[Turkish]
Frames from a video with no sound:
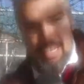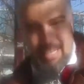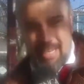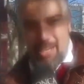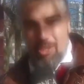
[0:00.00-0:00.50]

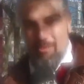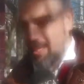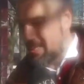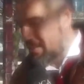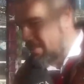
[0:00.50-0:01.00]
ihtiyacı
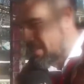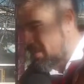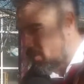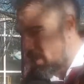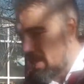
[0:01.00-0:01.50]
var sevgili
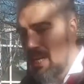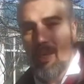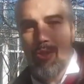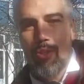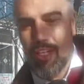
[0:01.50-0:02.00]
seyirciler.
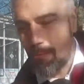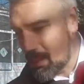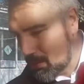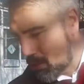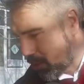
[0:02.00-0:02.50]

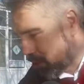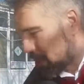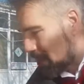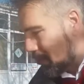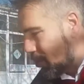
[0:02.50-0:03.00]
Çocuklarımızı bu
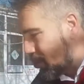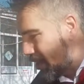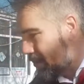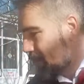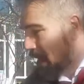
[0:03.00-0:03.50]
doğrultuda
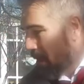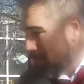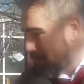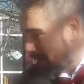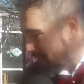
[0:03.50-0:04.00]
büyütelim.
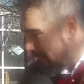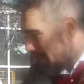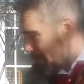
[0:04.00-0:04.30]
Burada